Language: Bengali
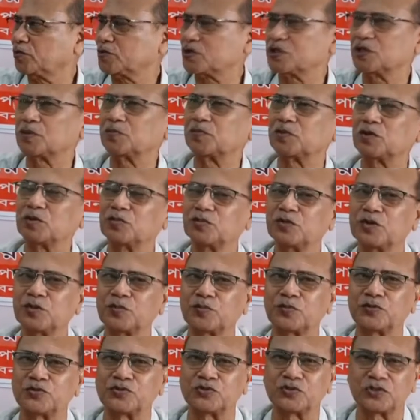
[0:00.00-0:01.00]
সেপ্টেম্বর
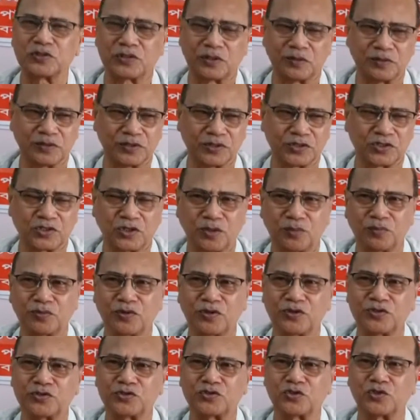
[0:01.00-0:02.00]
পর্যন্ত আমাদের
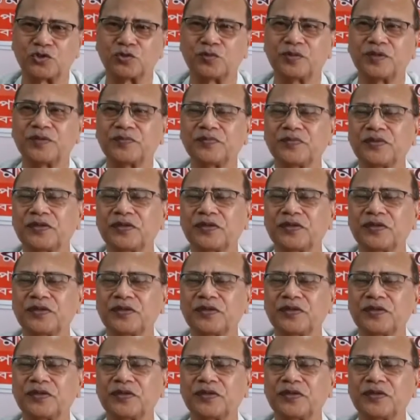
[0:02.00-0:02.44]
সম্মেলন চলবে